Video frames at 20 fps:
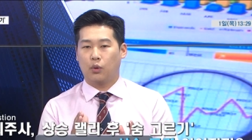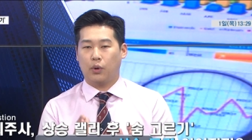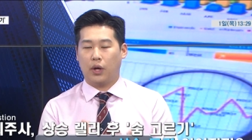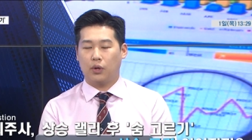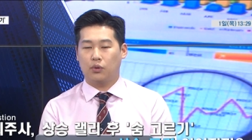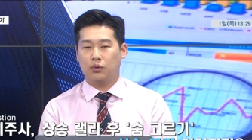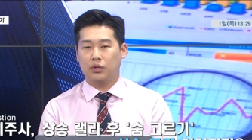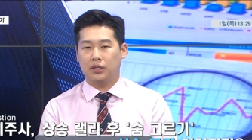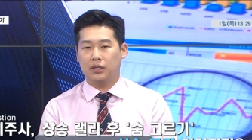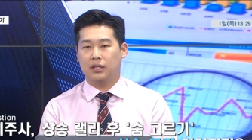
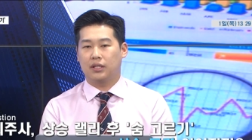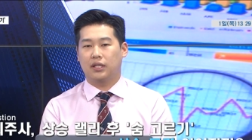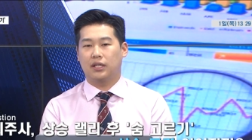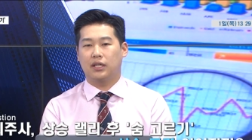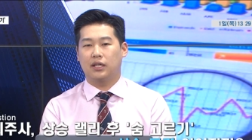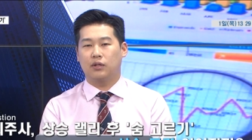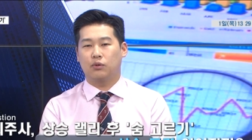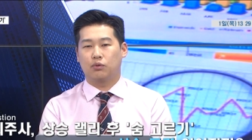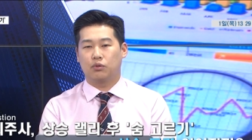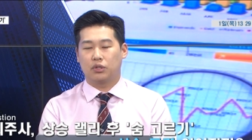
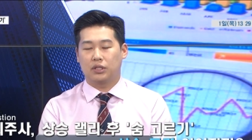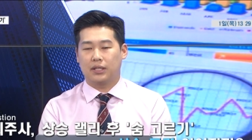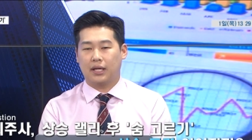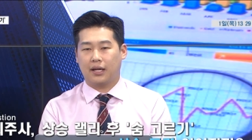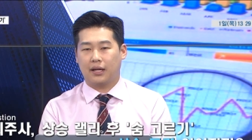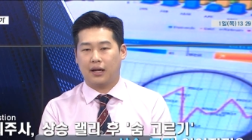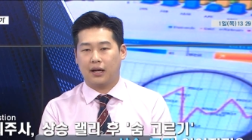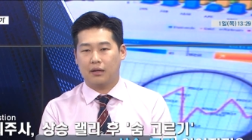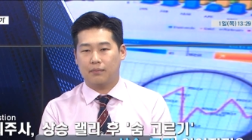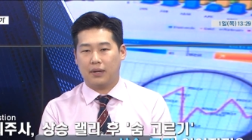외국인들이
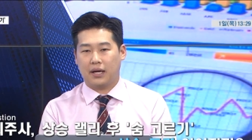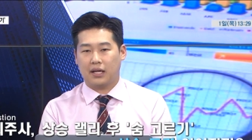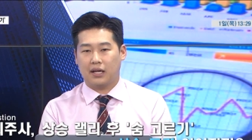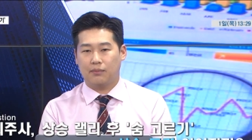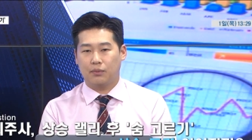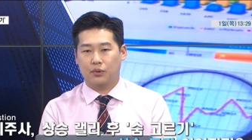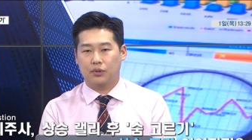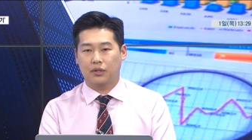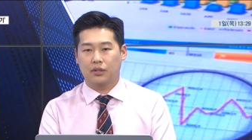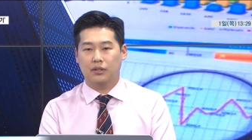우리나라를
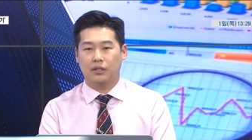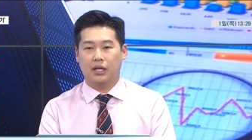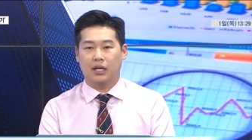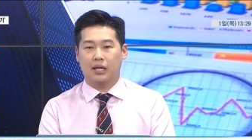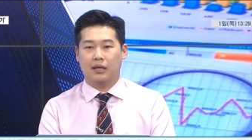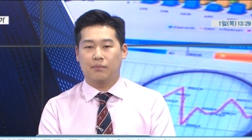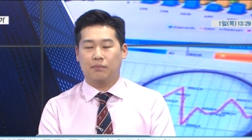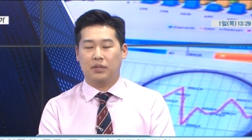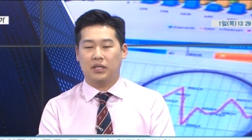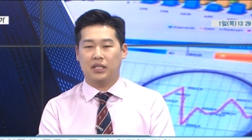바라보는
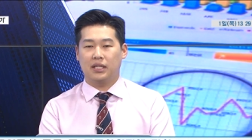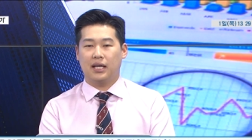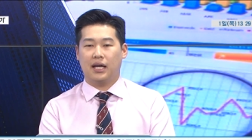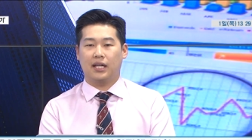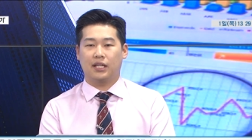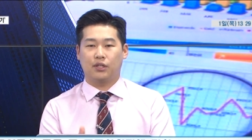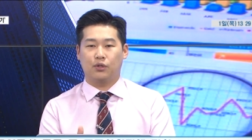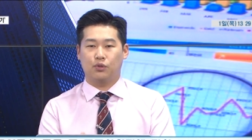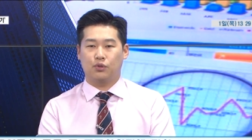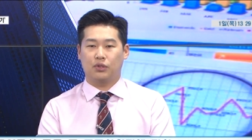
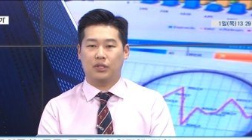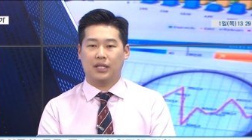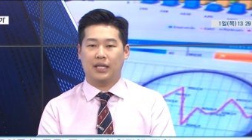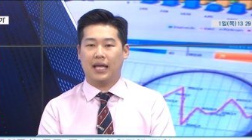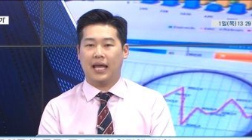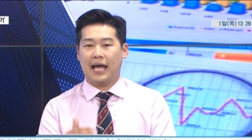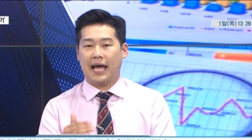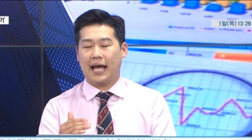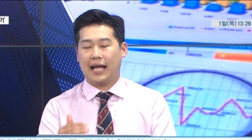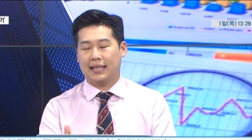PER의
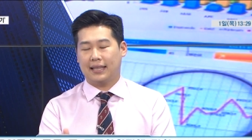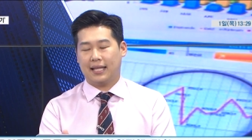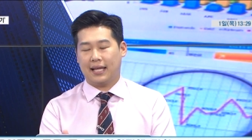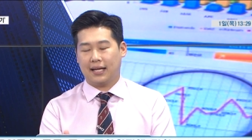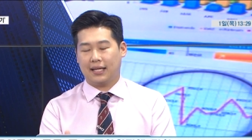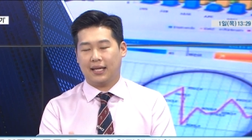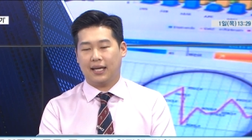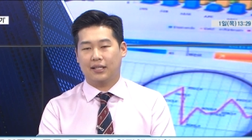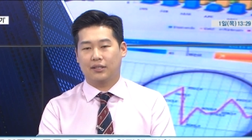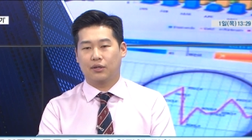기준이 한
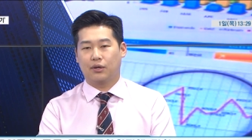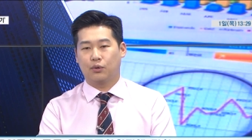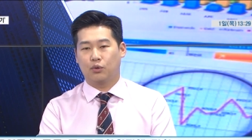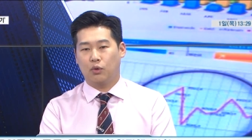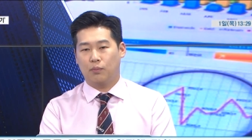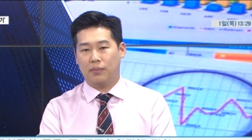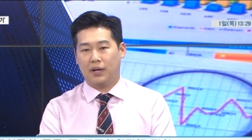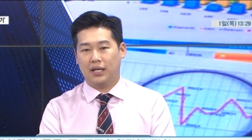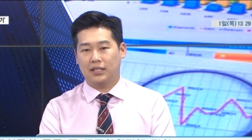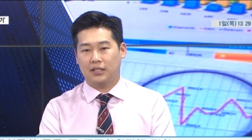단계 더
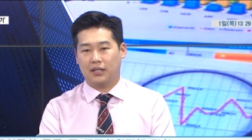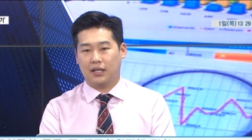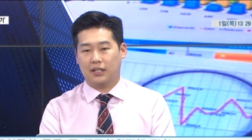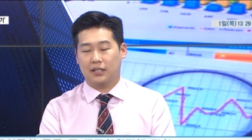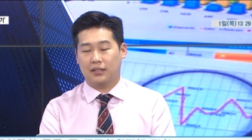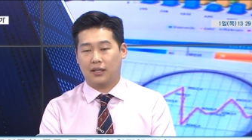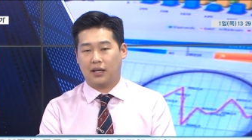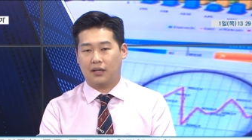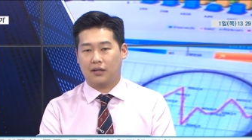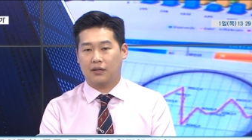높아져야
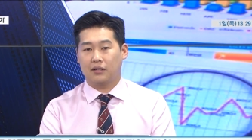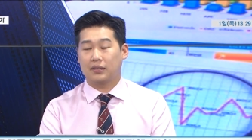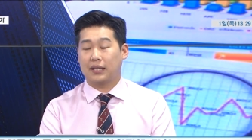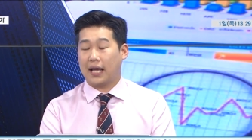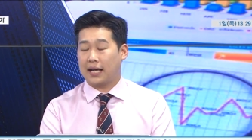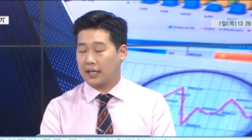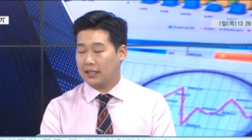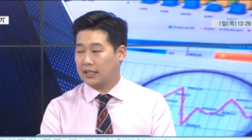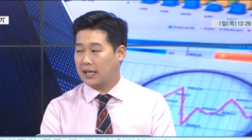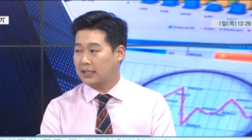된다는 건
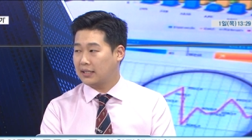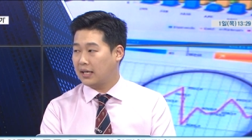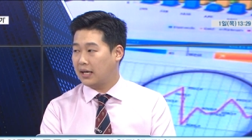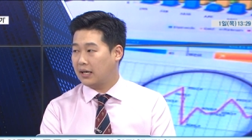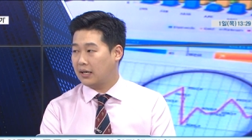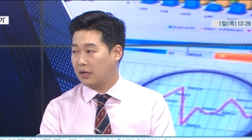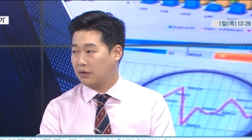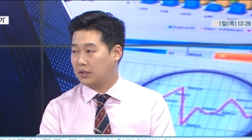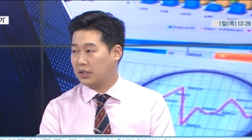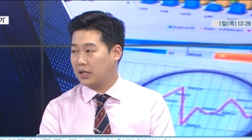
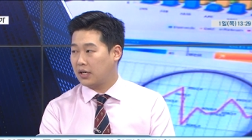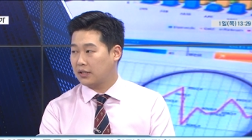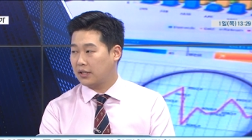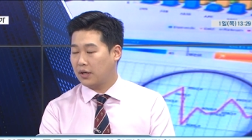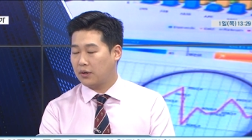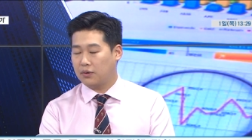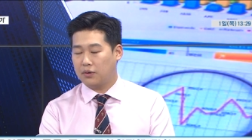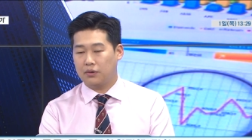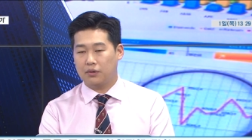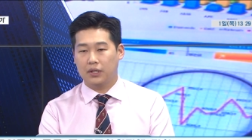당연하다라고
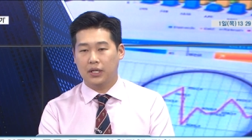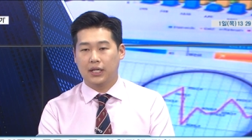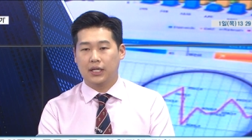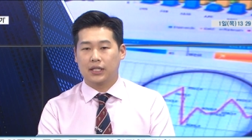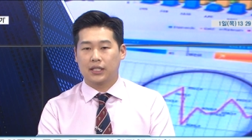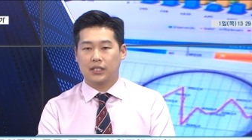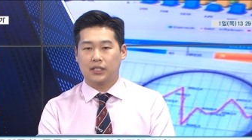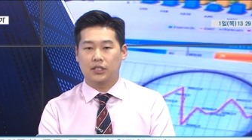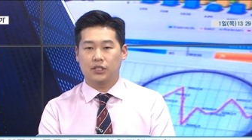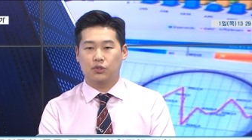생각되고
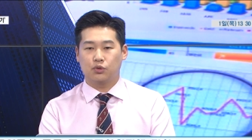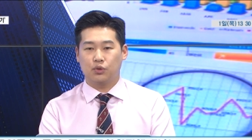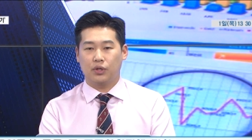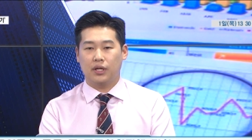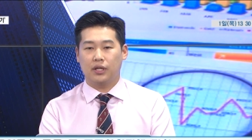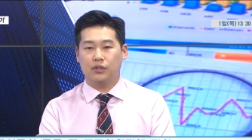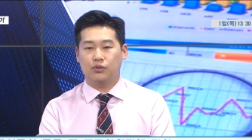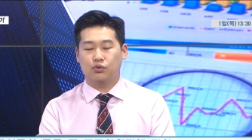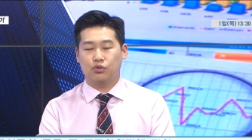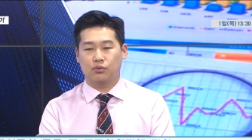그
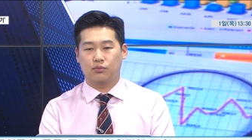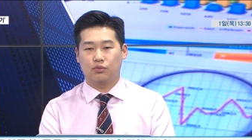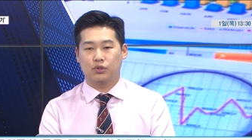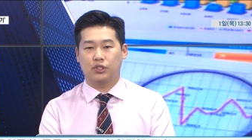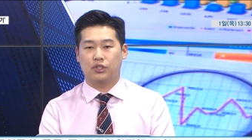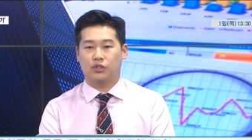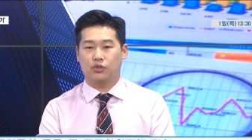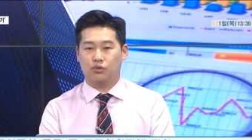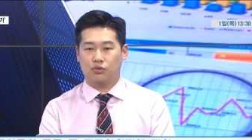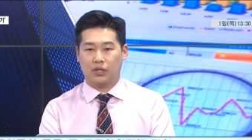수혜는
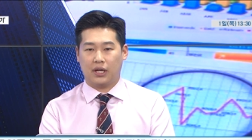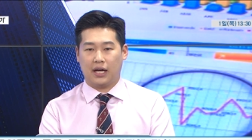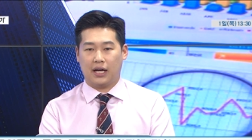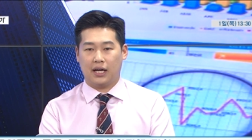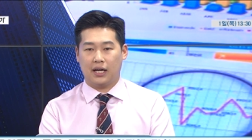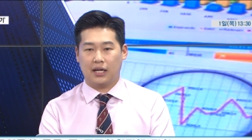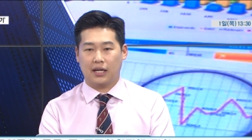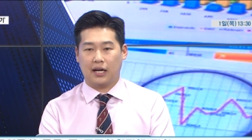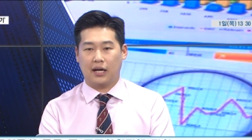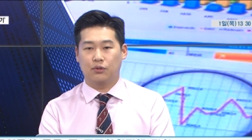충분히
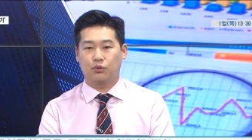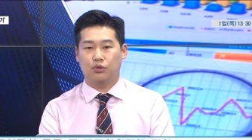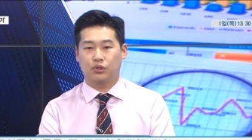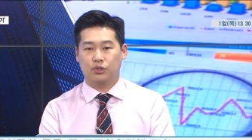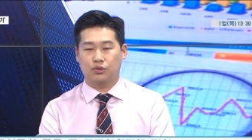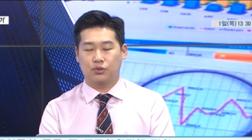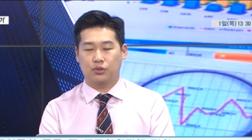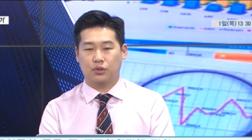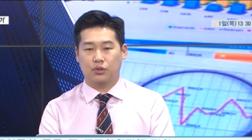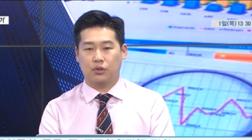지주사가
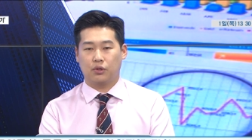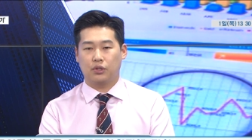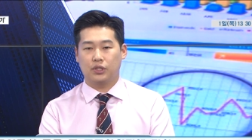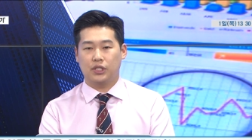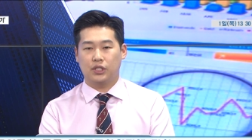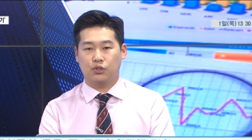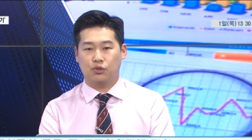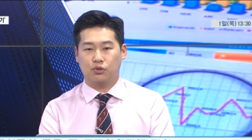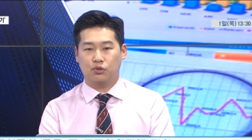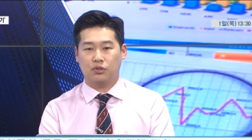누릴 수 있고
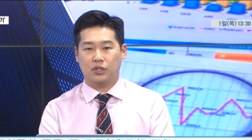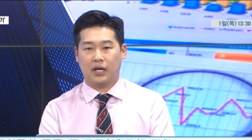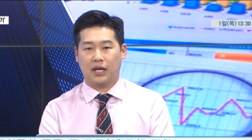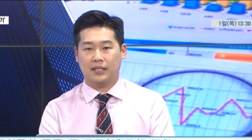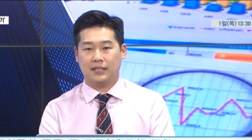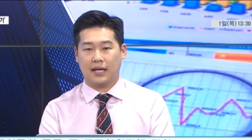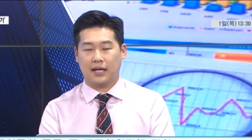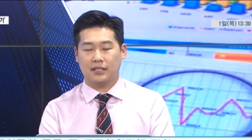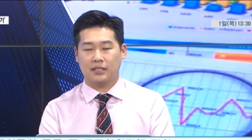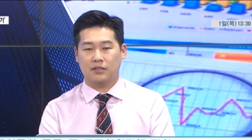이
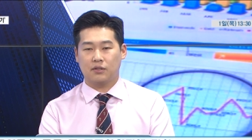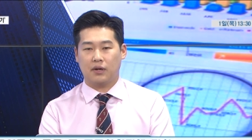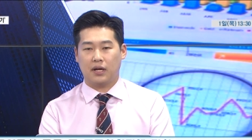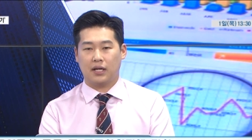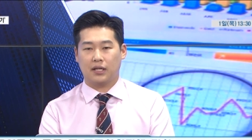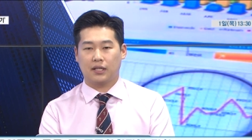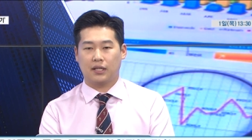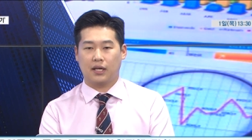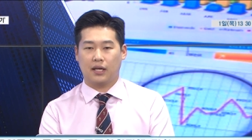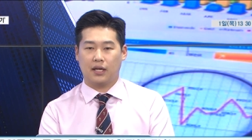지주사의 상승과
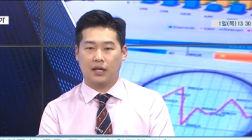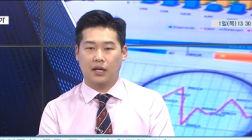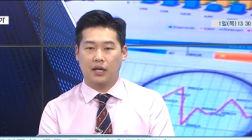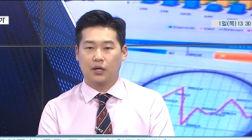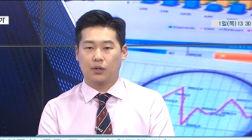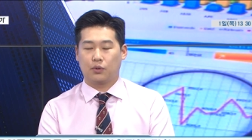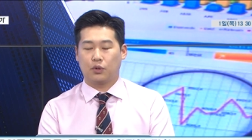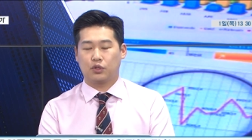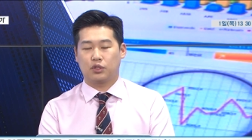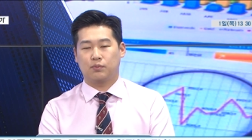함께
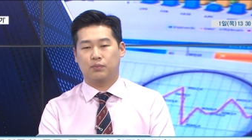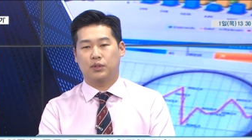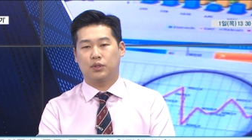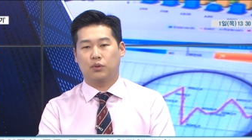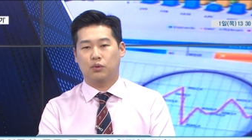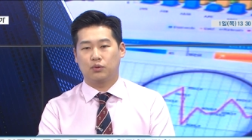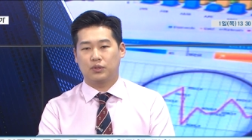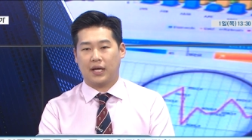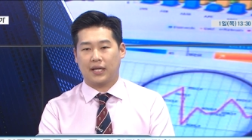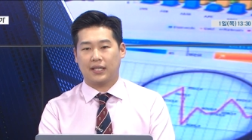
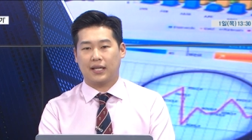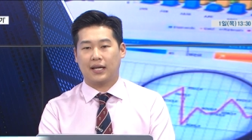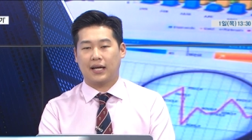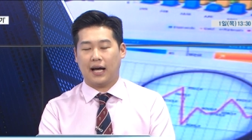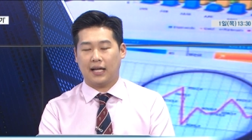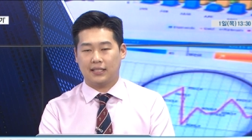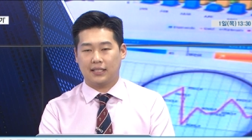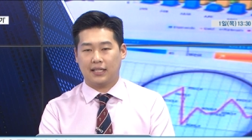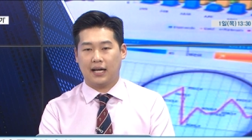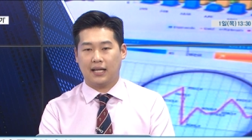코스피도 우상향
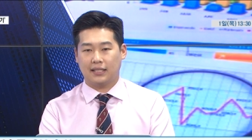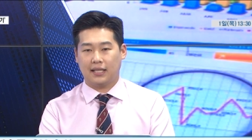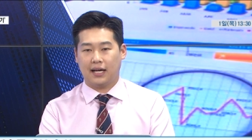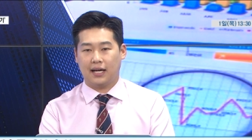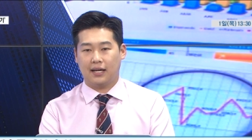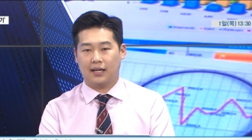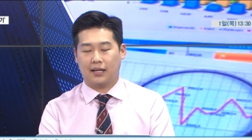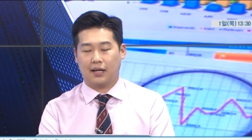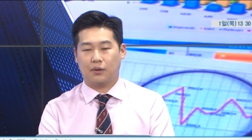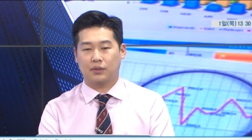
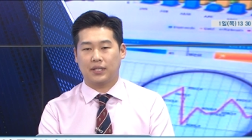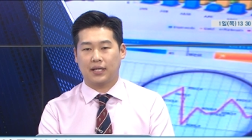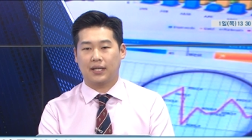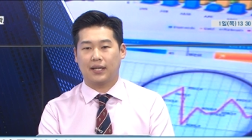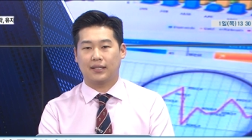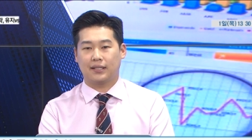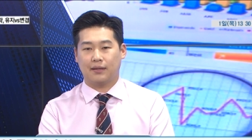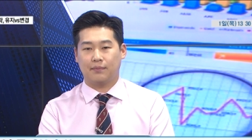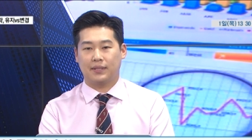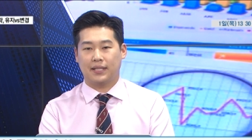가능하다라고
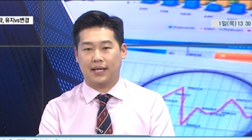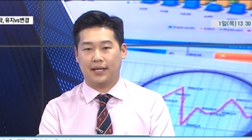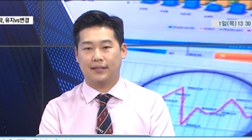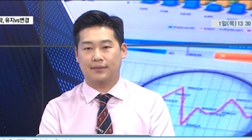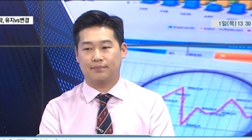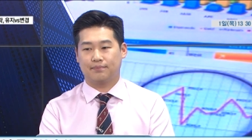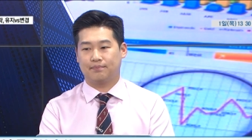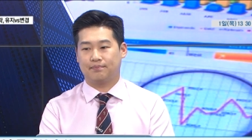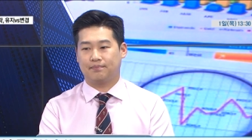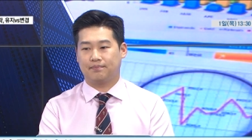생각이 됩니다.
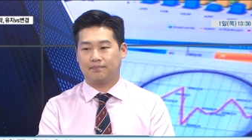네.